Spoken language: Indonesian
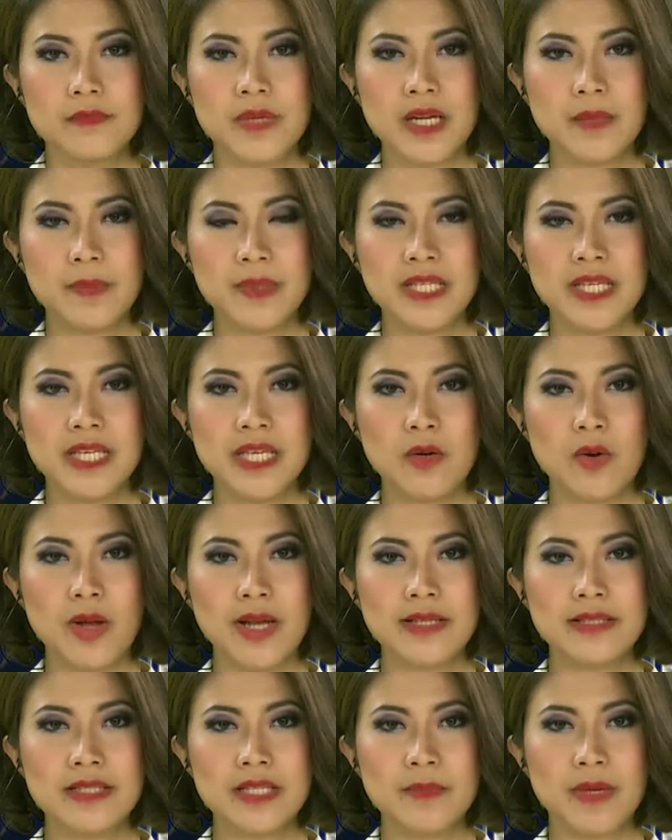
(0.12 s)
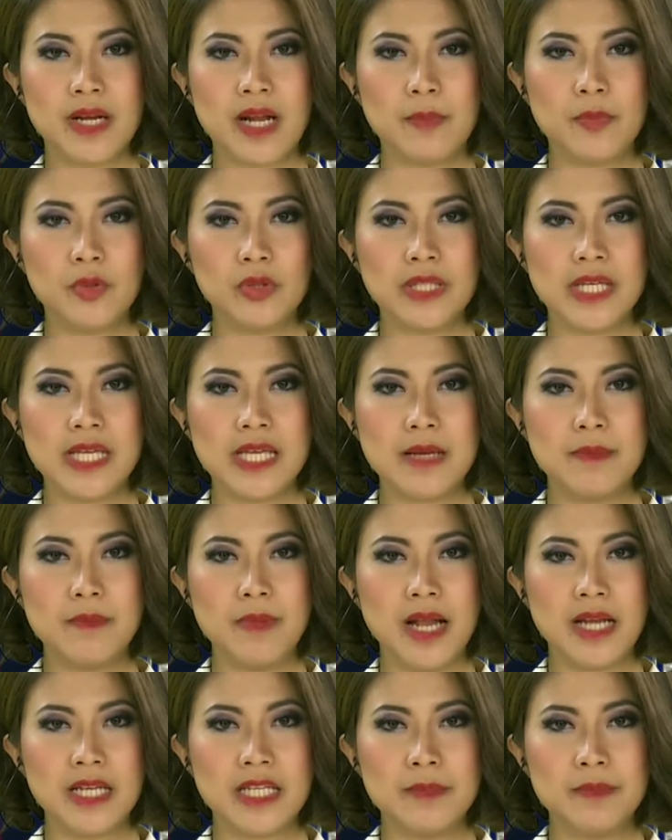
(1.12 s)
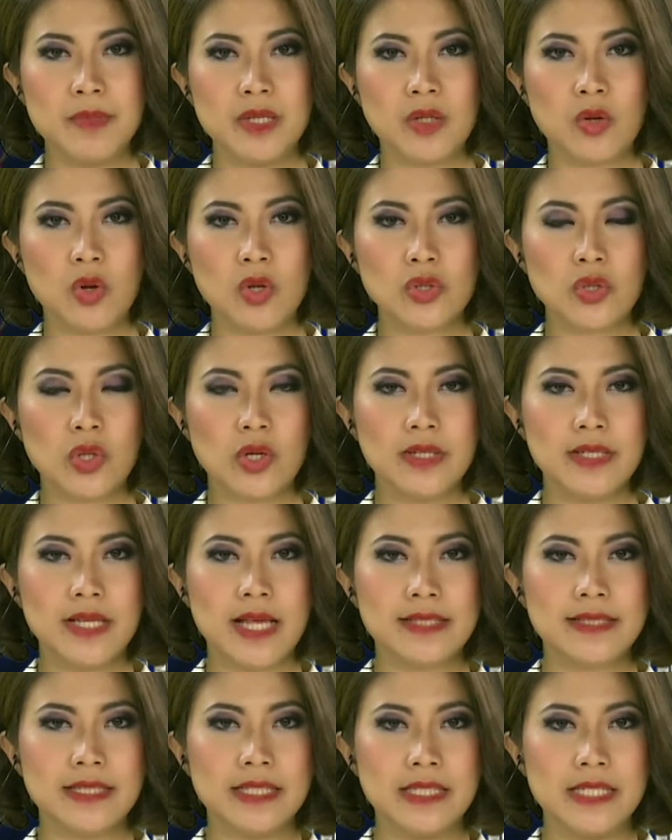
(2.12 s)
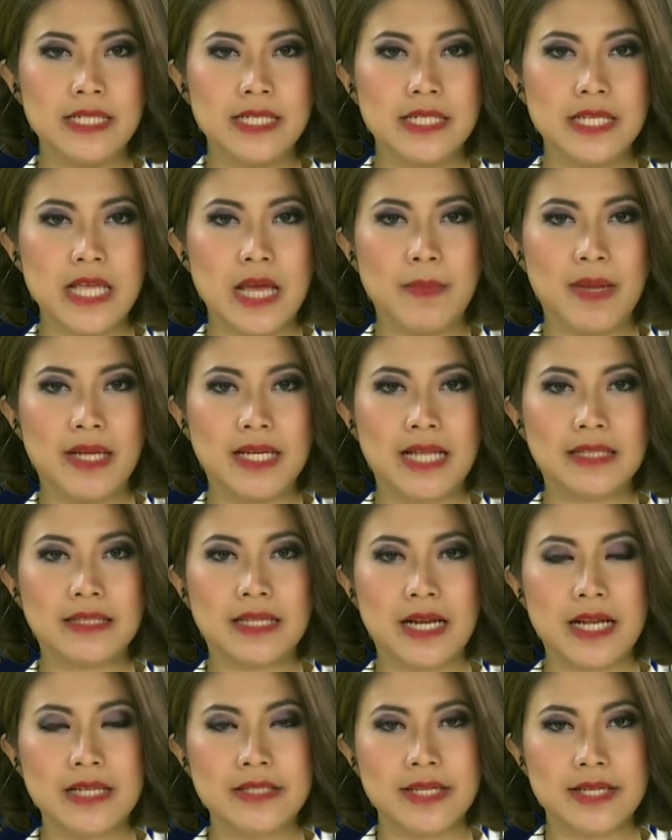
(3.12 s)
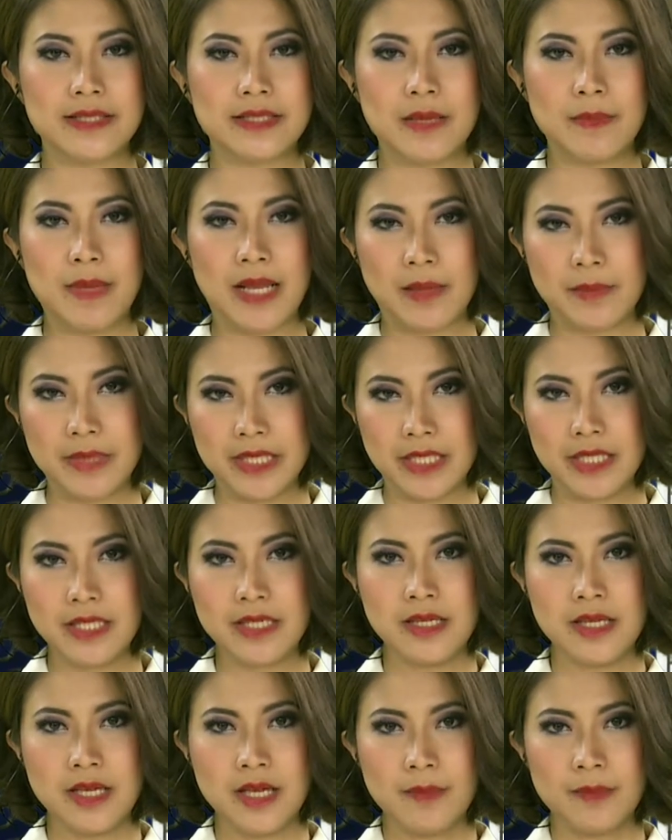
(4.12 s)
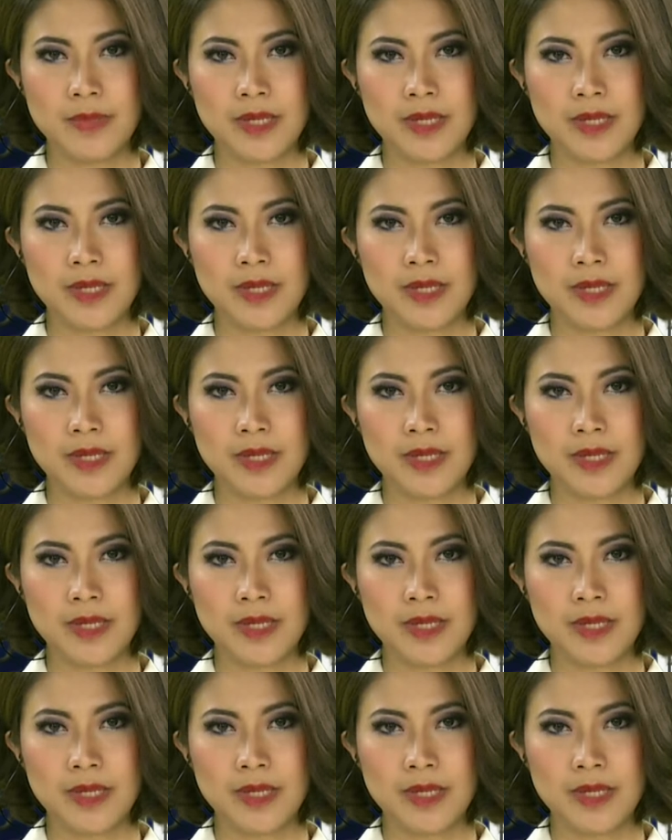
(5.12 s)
Para petinggi Koalisi Merah Putih kembali berkonsolidasi di kediaman Hatta Rajasa malam ini.